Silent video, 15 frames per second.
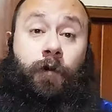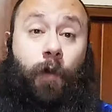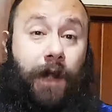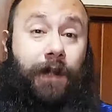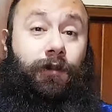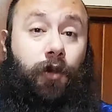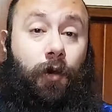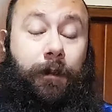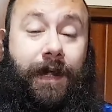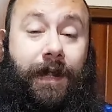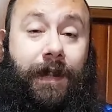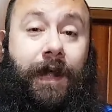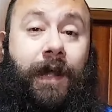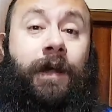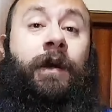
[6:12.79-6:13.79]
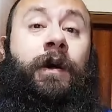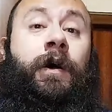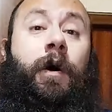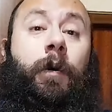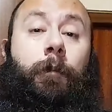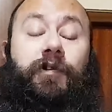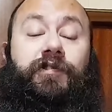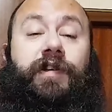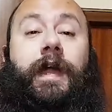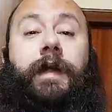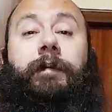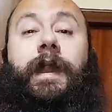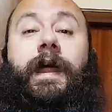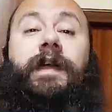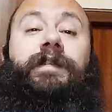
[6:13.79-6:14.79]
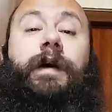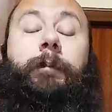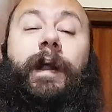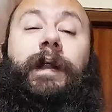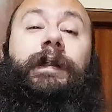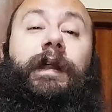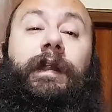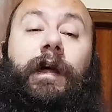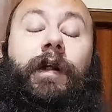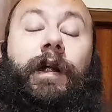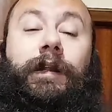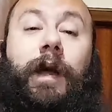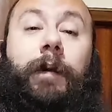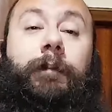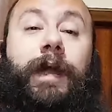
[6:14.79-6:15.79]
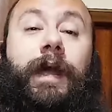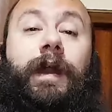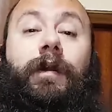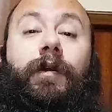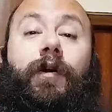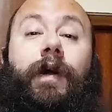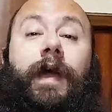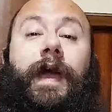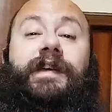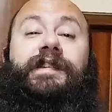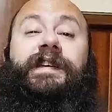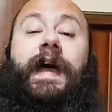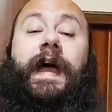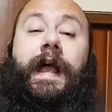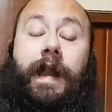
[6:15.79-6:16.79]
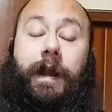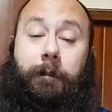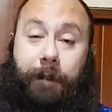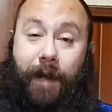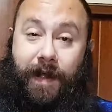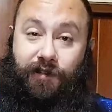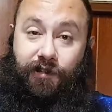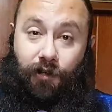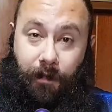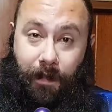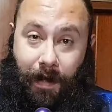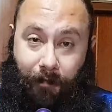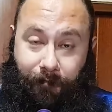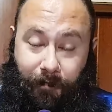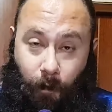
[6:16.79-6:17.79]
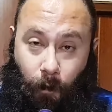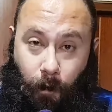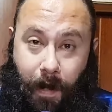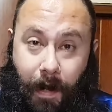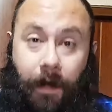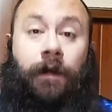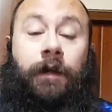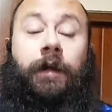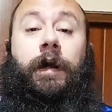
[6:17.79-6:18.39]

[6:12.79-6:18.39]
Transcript: cuánto mide, pues ahí veréis a partir de ahora también lo que es el peso de la figura.